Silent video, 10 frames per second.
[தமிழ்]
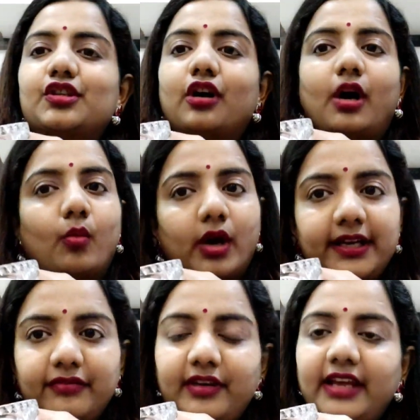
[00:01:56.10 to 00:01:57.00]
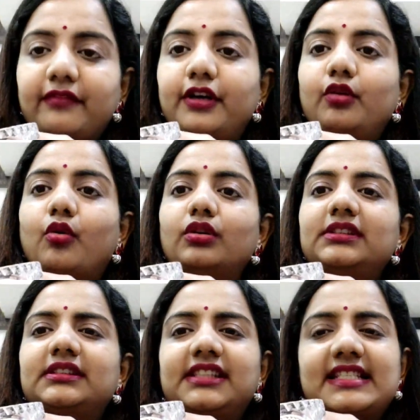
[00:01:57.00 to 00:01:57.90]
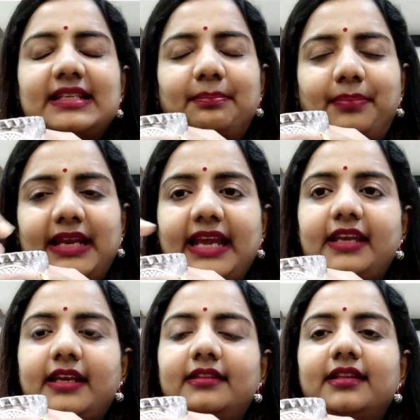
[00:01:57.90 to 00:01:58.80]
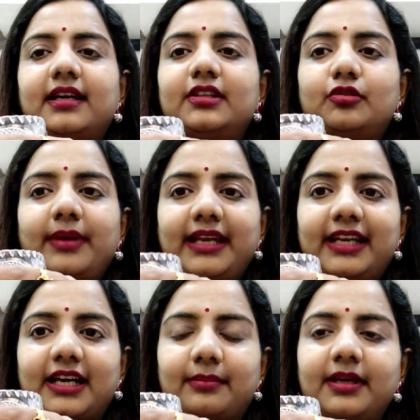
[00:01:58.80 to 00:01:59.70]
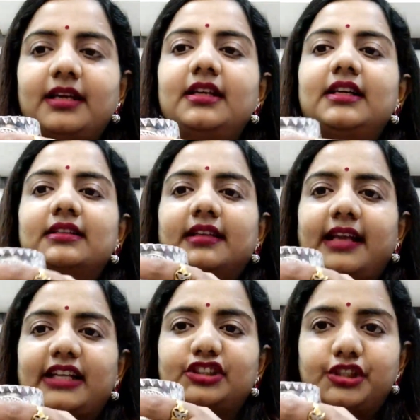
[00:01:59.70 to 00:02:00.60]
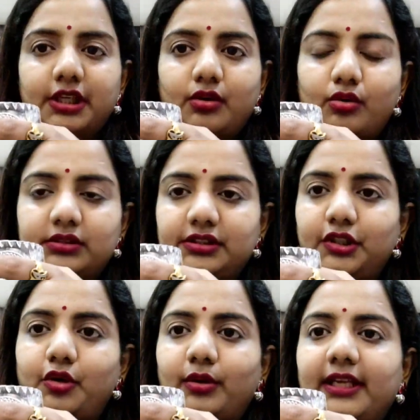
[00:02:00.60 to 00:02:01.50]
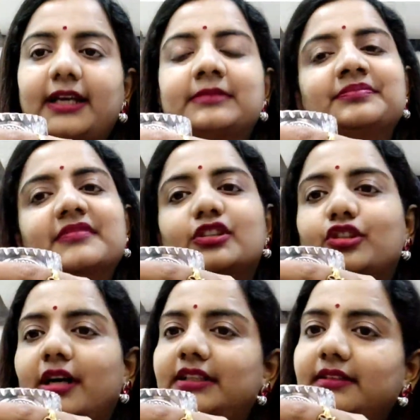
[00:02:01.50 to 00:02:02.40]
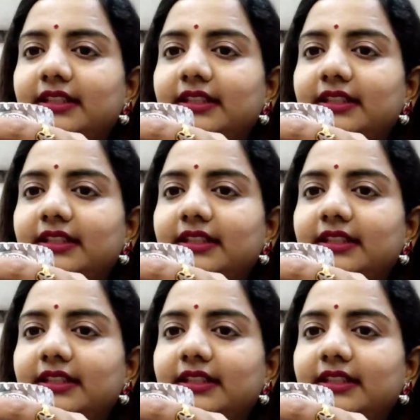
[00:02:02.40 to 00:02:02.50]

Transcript: ஸோ அவாய்ட் ஃபிளேவர்ட் ஓட்ஸ் ஜஸ்ட் பிளெயின் எந்த இதுவுமே இல்லாமல் இந்த நேச்சுரல் ஓட்ஸ் இருக்கும் இல்லையா ஸோ அதை